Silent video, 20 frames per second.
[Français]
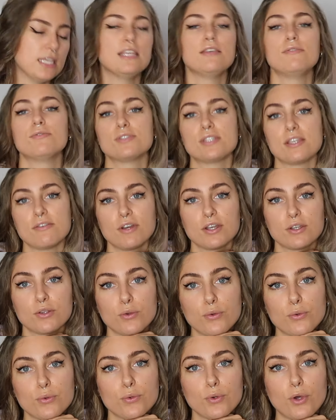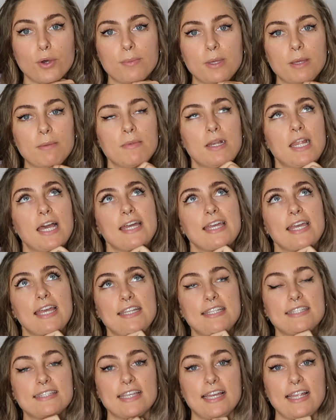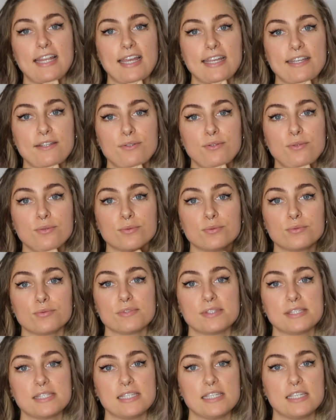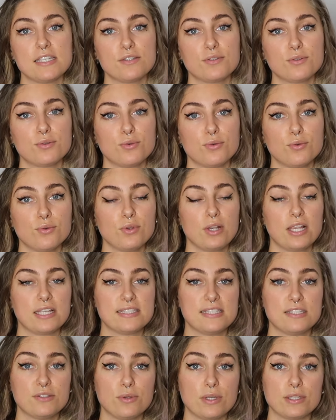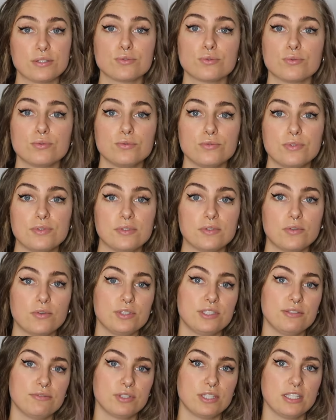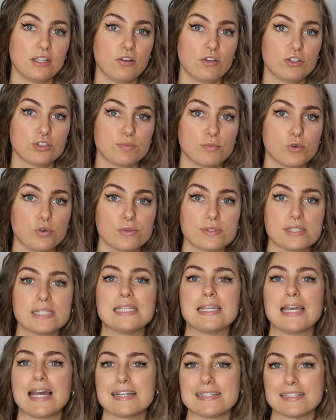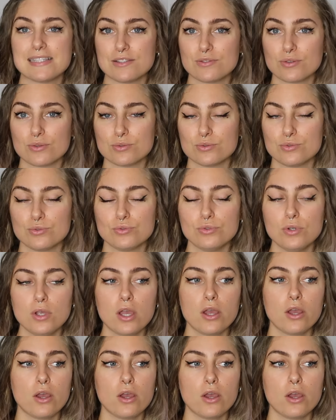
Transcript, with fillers: Il faut savoir que quand même la réalité à La Réunion c'est que la situation au niveau des logements c'est assez tendu